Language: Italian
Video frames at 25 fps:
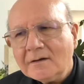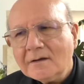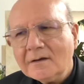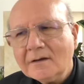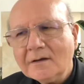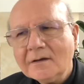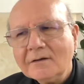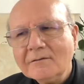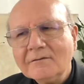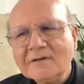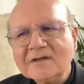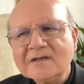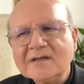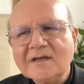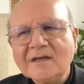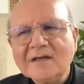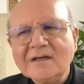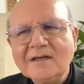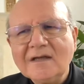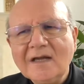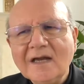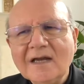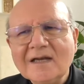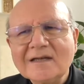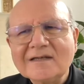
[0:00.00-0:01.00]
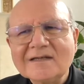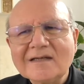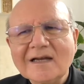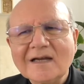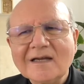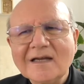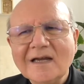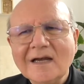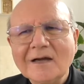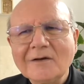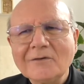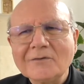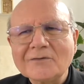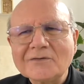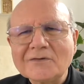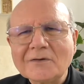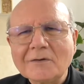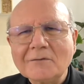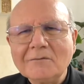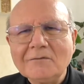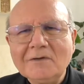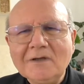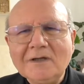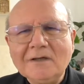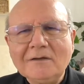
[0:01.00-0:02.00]
Eh, questa chiesa che ha
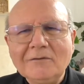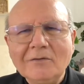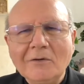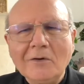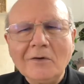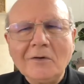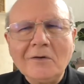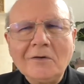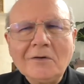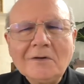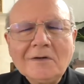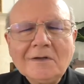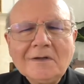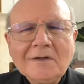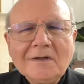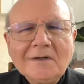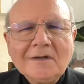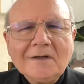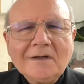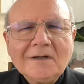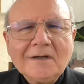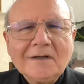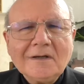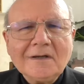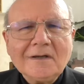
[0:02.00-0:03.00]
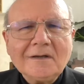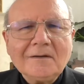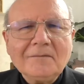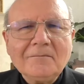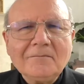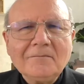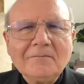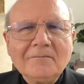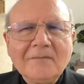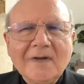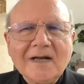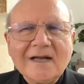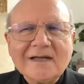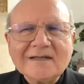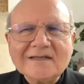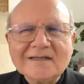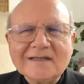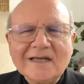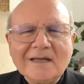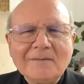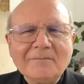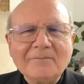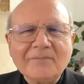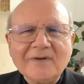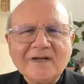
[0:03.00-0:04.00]
costruito eh, me l'ha
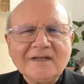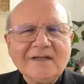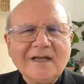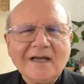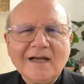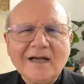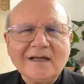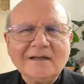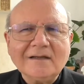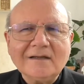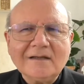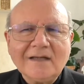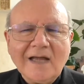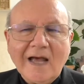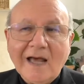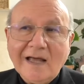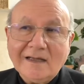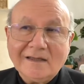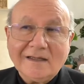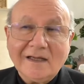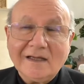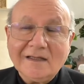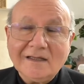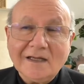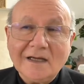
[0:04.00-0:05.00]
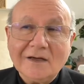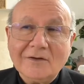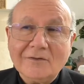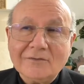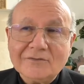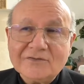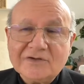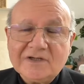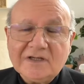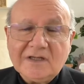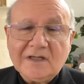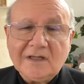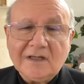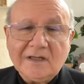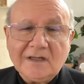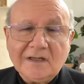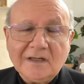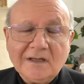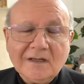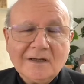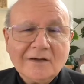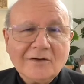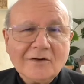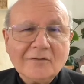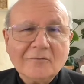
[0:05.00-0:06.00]
sempre decantata ed è
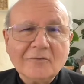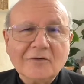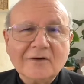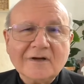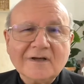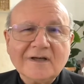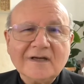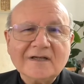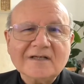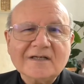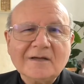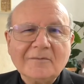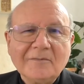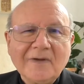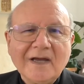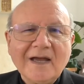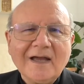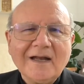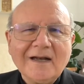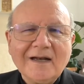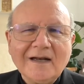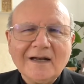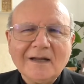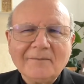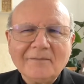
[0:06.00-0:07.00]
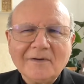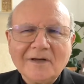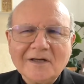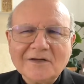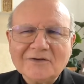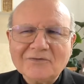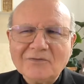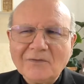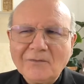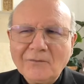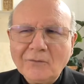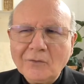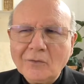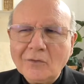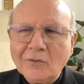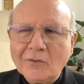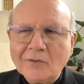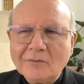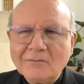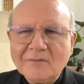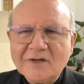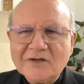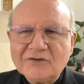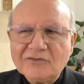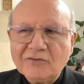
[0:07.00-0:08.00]
così come una chiesa bella per le sue
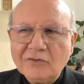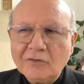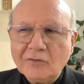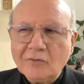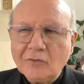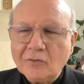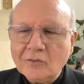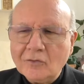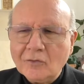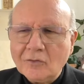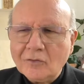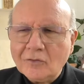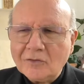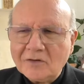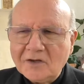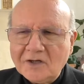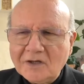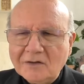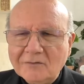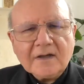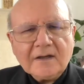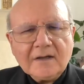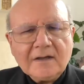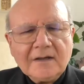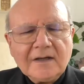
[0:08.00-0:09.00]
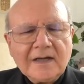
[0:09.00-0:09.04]
forme, i suoi colori.